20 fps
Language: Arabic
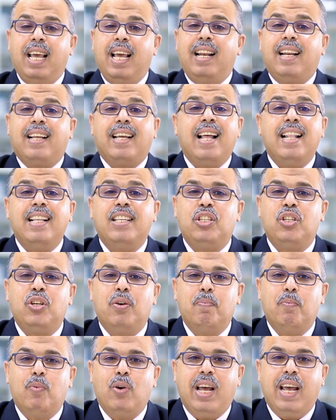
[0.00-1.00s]

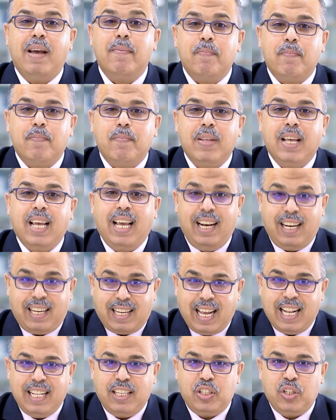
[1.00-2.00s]
الكالسيوم مهم
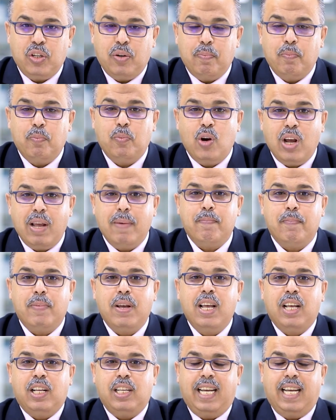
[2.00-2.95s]
الكالسيوم مهم